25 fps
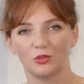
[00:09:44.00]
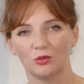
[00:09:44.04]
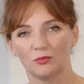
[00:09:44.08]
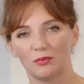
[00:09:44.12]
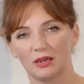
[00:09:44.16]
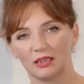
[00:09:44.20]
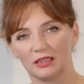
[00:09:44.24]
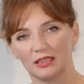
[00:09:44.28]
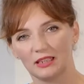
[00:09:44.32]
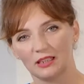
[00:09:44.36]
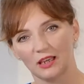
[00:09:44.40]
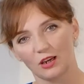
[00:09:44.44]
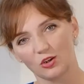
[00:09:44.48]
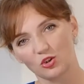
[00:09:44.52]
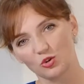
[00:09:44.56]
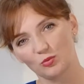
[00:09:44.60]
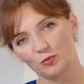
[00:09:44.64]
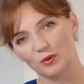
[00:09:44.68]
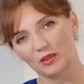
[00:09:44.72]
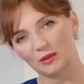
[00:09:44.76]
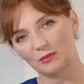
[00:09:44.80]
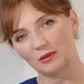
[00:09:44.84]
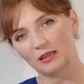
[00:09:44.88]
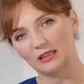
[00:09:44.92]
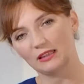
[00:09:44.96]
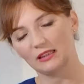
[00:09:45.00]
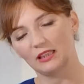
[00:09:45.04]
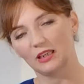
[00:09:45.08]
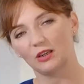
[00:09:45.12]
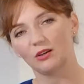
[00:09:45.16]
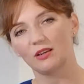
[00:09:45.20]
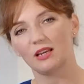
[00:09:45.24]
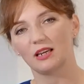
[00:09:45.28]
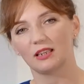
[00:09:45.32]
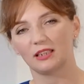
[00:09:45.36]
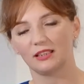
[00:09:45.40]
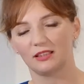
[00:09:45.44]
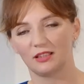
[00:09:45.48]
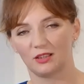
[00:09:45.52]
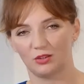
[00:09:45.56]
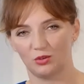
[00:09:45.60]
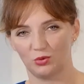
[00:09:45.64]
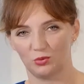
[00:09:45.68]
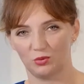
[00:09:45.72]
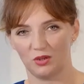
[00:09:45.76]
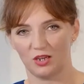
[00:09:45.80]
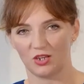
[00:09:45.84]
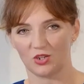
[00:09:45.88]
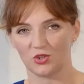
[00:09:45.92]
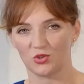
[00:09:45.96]
makijażu permanentnego, jak i
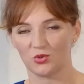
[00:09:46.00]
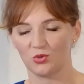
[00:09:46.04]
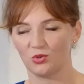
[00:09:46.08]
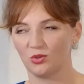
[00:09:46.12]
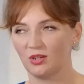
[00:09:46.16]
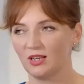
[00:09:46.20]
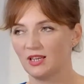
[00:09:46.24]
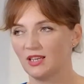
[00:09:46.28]
tatuażu